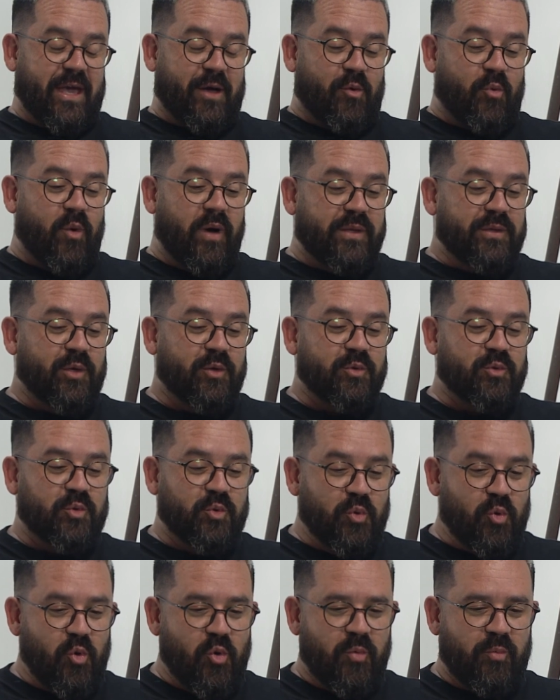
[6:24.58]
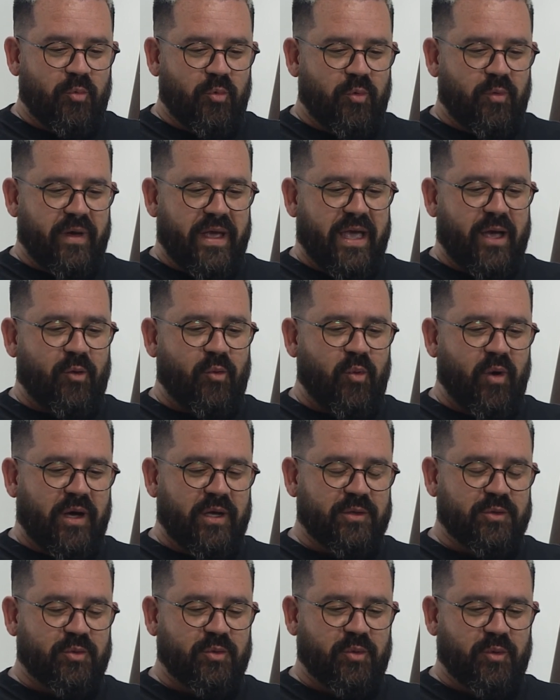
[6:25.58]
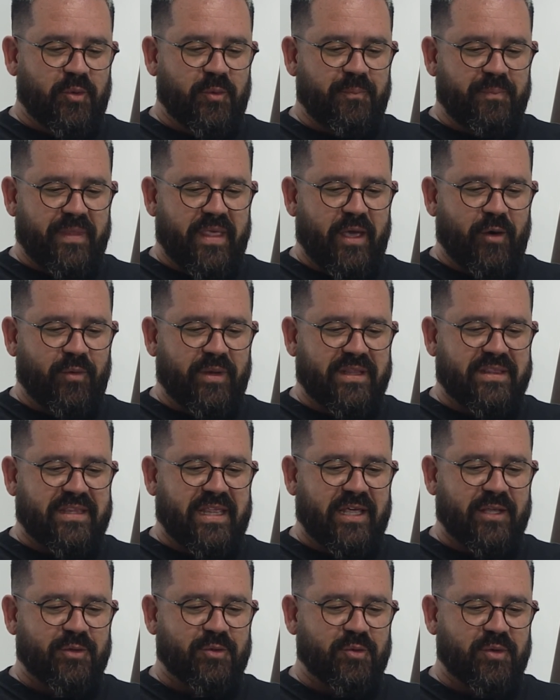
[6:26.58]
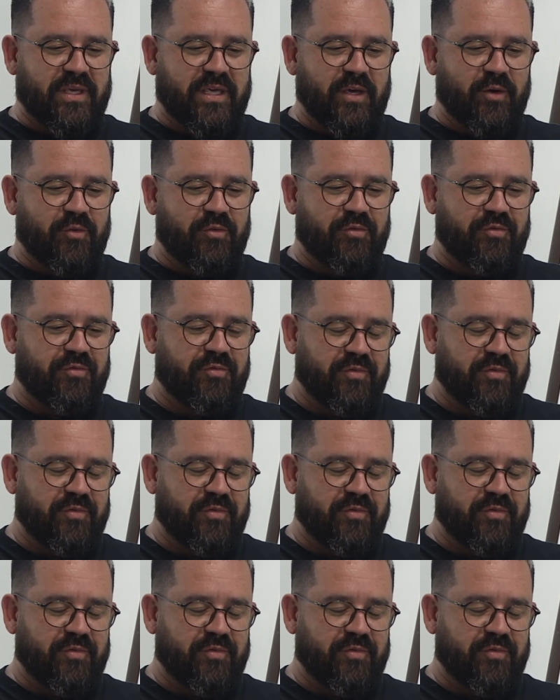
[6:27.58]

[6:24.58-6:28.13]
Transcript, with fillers: é quando eu durmo, é quando eu entendo que eu,